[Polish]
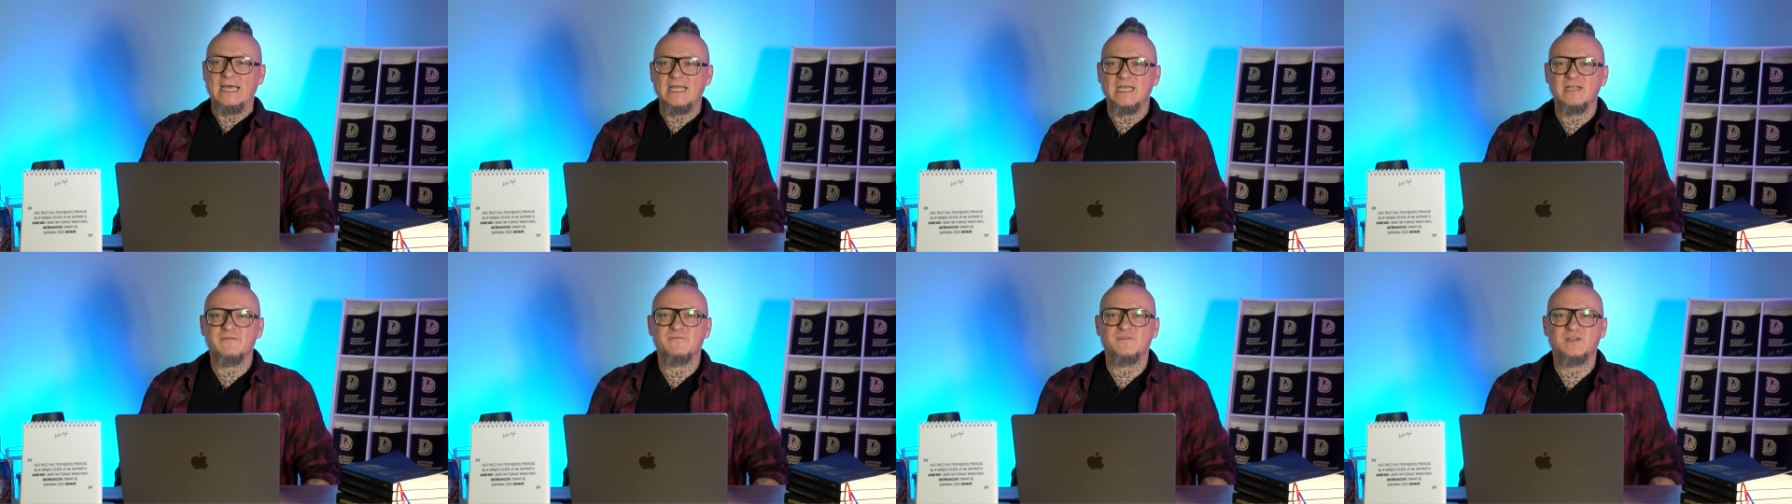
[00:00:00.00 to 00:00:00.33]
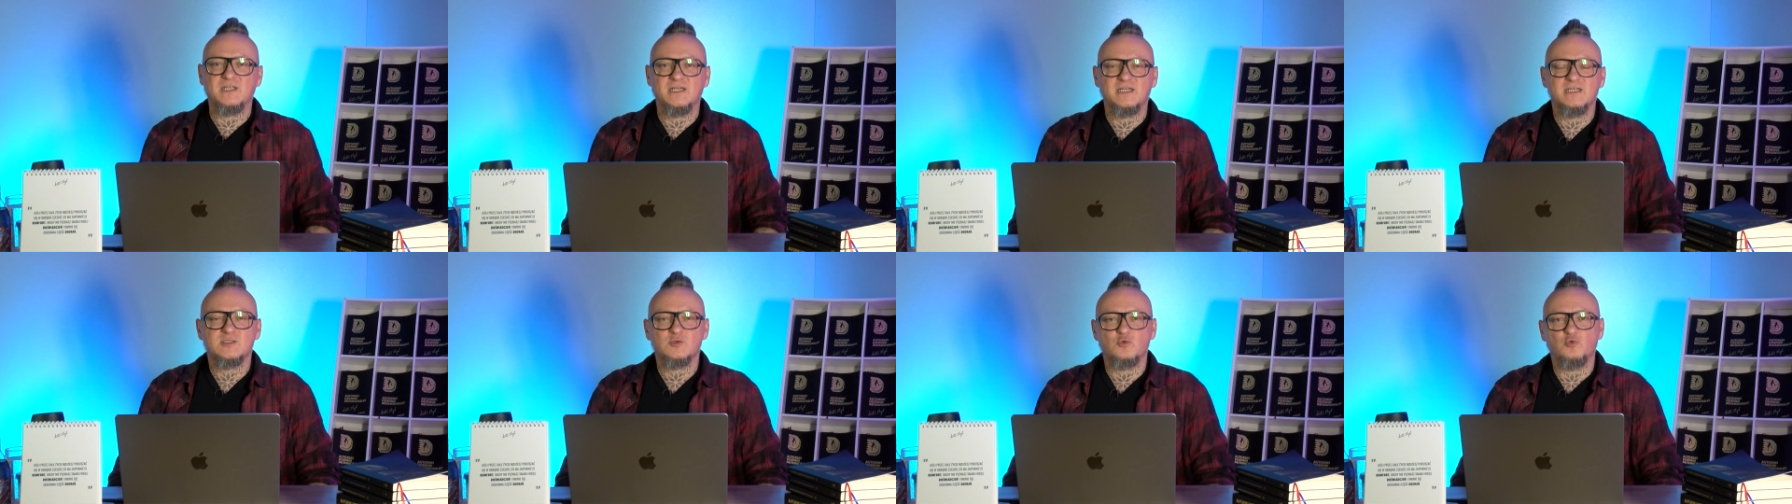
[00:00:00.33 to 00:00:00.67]
NFT
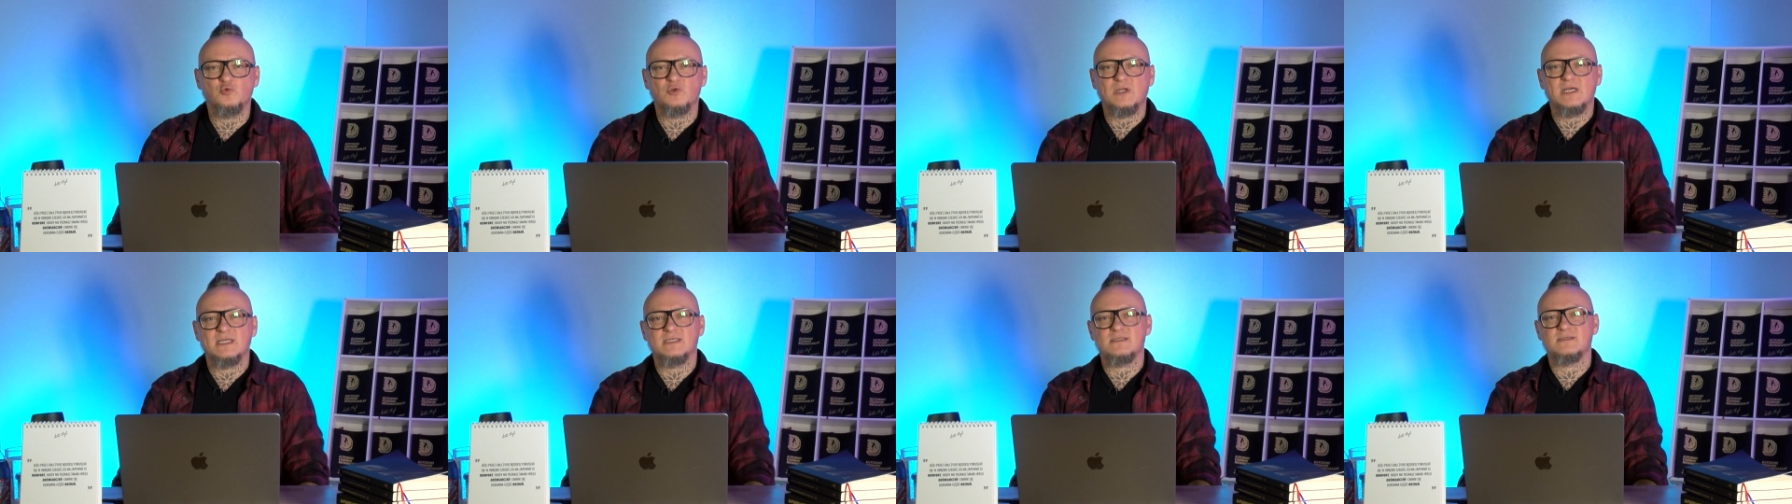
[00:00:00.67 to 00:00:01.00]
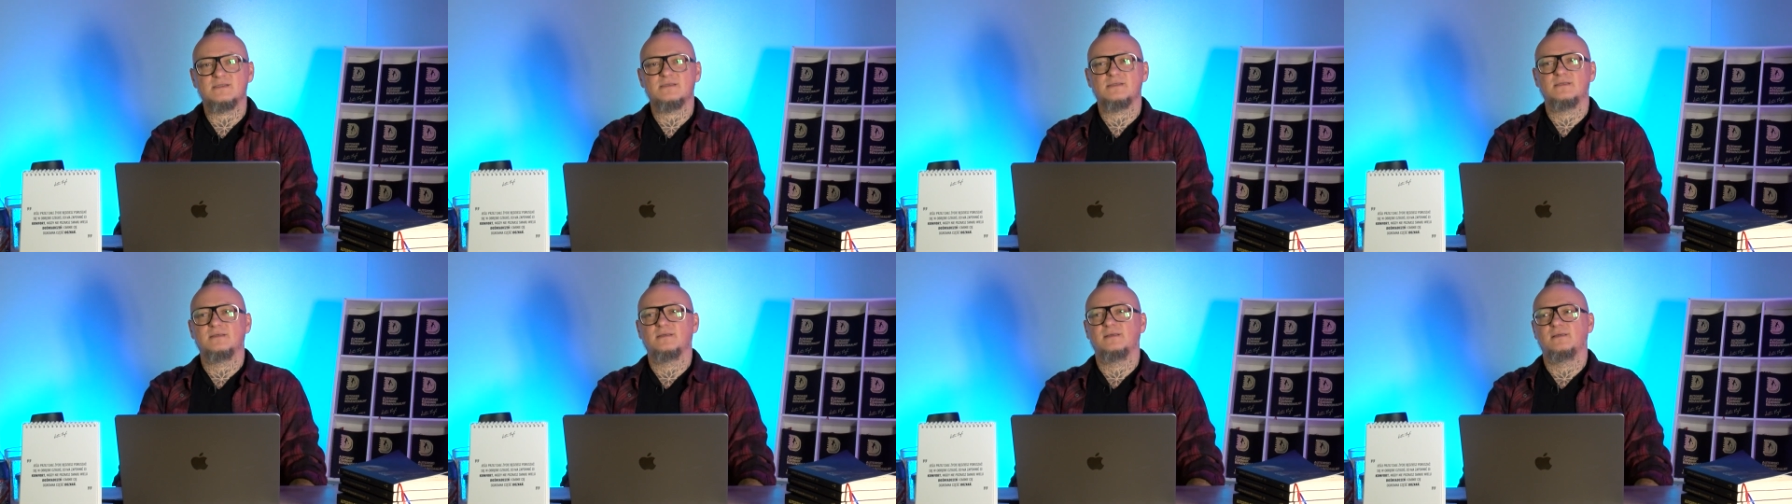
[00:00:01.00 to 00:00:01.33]
jest u
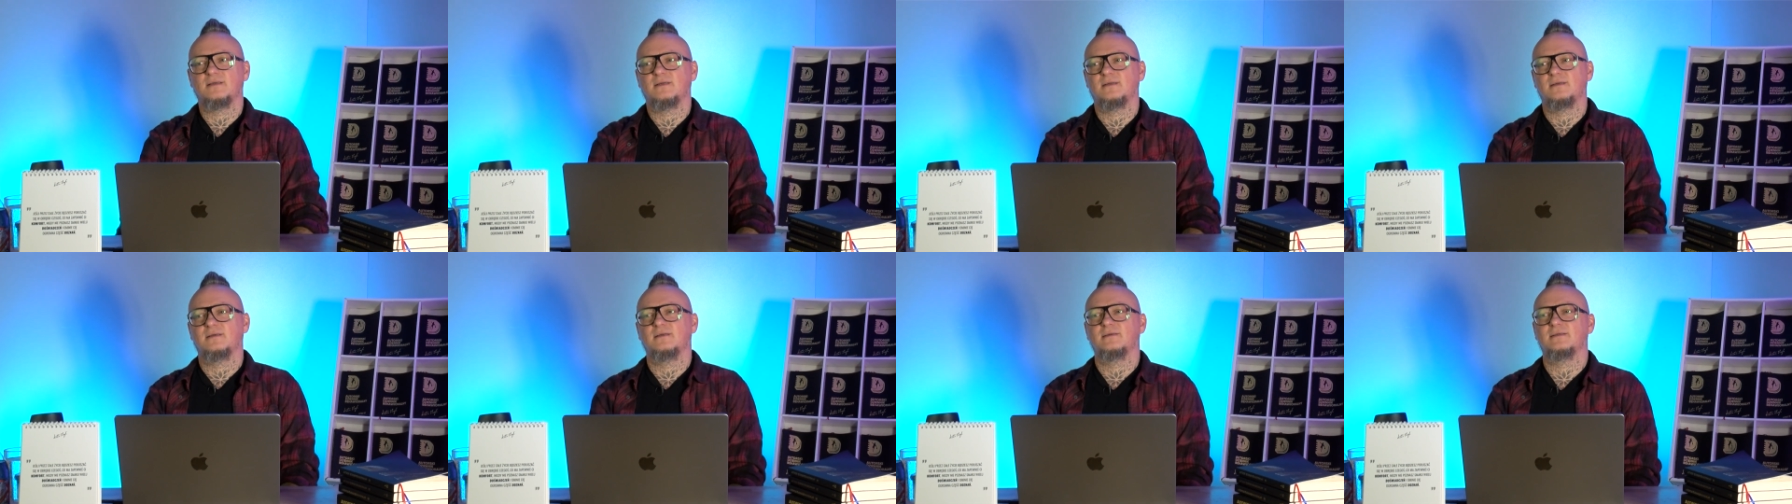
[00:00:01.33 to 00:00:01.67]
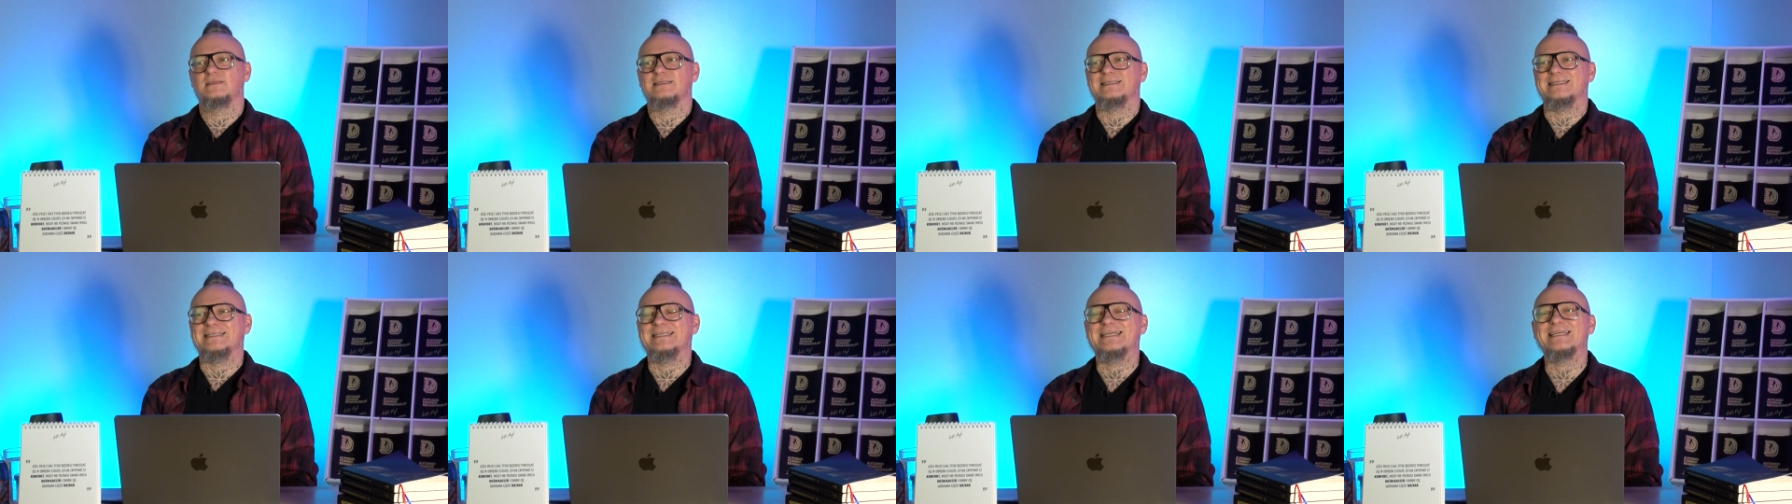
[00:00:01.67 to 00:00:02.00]
nas
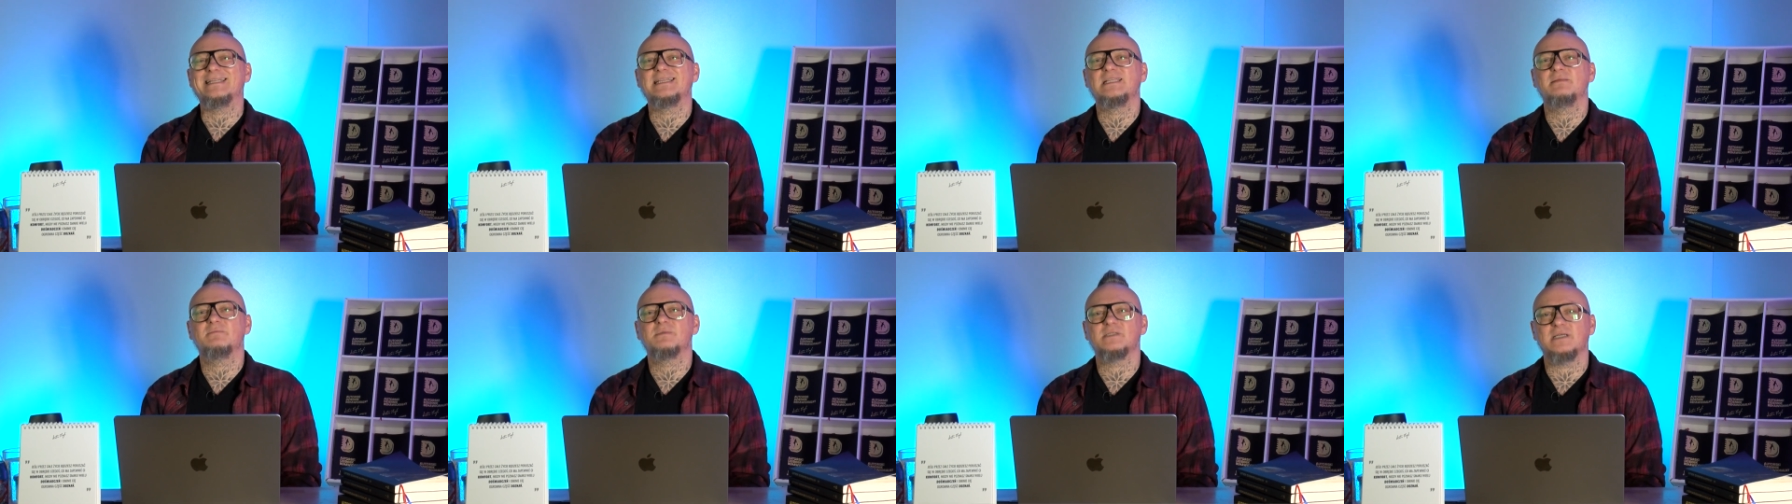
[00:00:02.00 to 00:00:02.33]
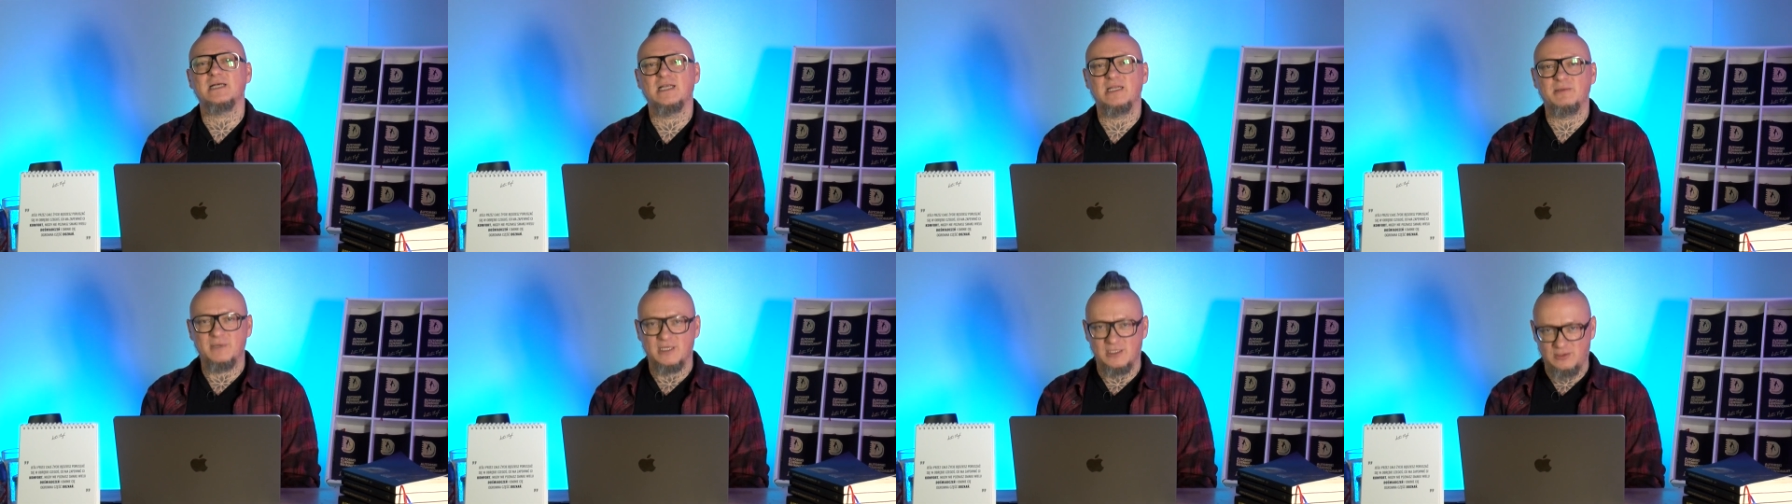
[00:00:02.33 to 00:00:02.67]
jednym z
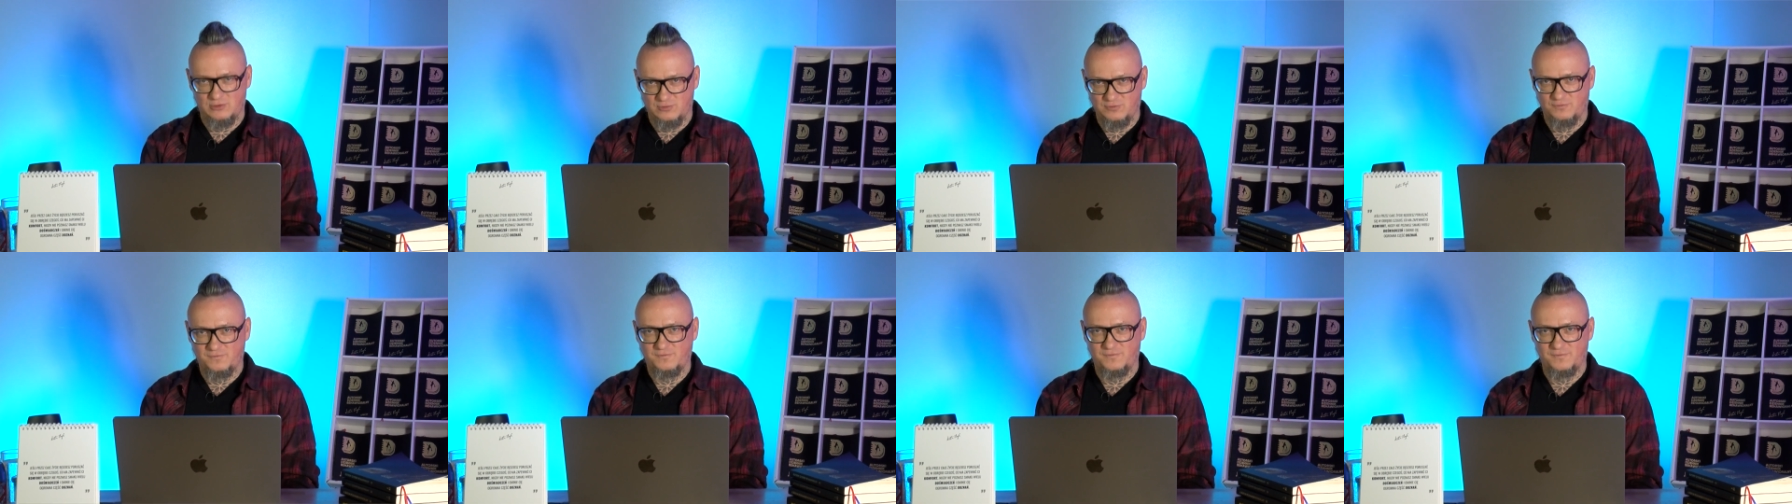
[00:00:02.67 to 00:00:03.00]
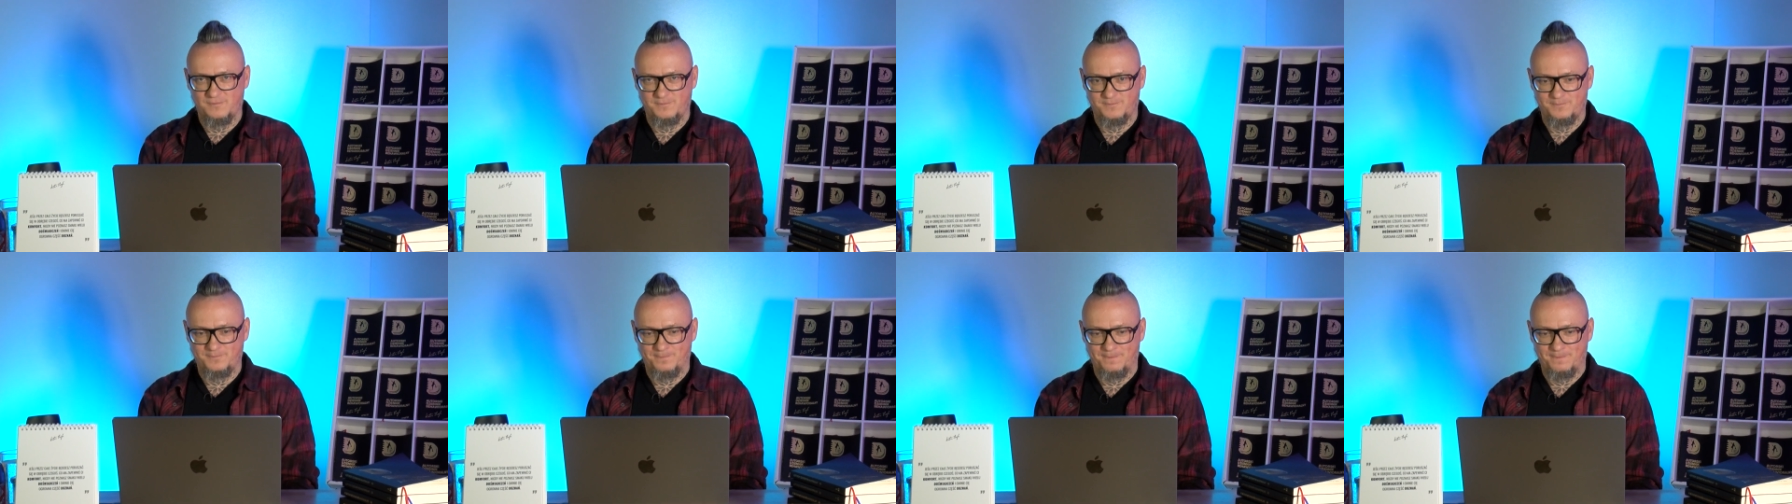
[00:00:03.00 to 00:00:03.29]
elementów.